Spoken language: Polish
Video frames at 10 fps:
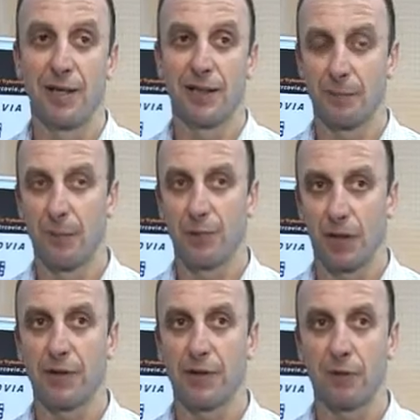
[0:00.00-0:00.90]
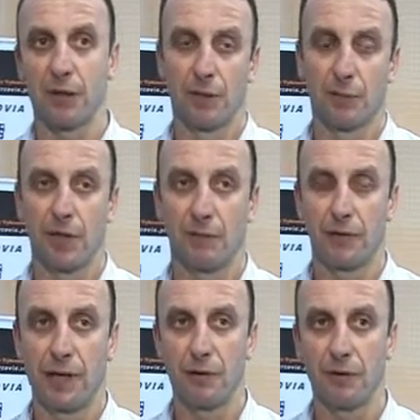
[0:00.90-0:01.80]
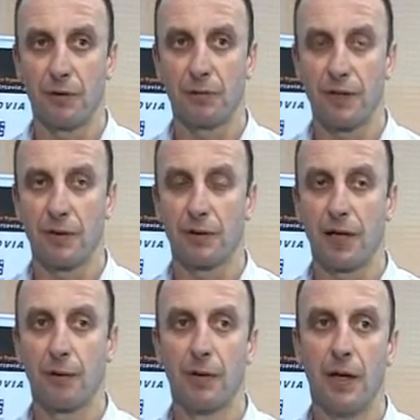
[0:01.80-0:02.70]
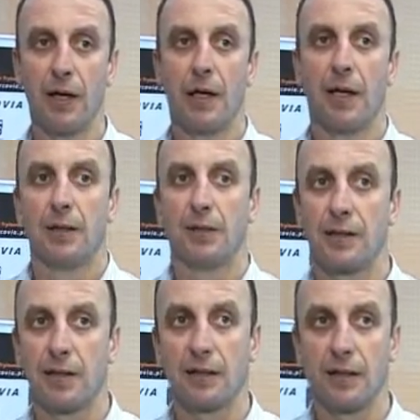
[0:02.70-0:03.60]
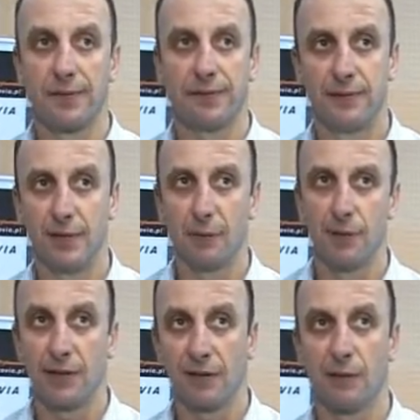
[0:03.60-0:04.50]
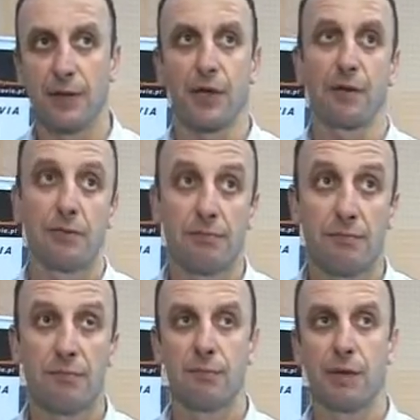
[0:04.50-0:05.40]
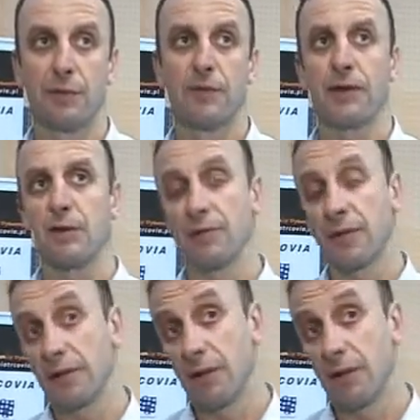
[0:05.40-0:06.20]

względem po przerwie, szczególnie bo do przerwy jakoś to nas wyglądało, to niestety w tych pozostałych meczach płacimy frycowe.